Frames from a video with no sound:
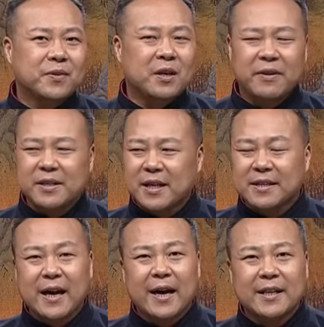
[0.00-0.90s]
因为
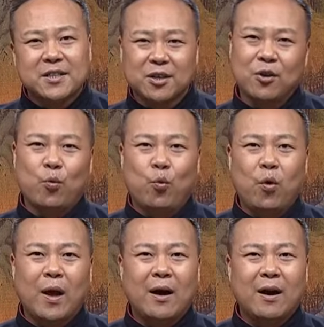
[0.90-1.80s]
现在呢姓了
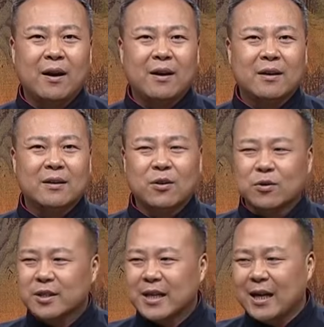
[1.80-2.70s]
吴了，
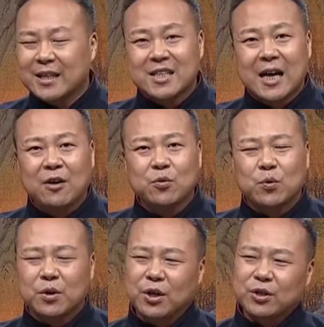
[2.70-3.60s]
又是家里的长
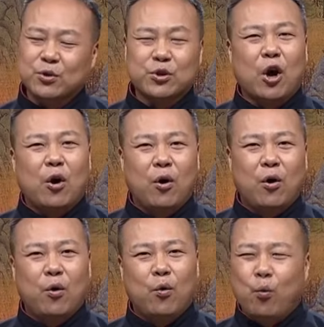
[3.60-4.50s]
女，就叫
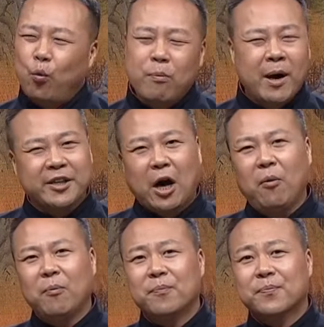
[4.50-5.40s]
吴梦瑶，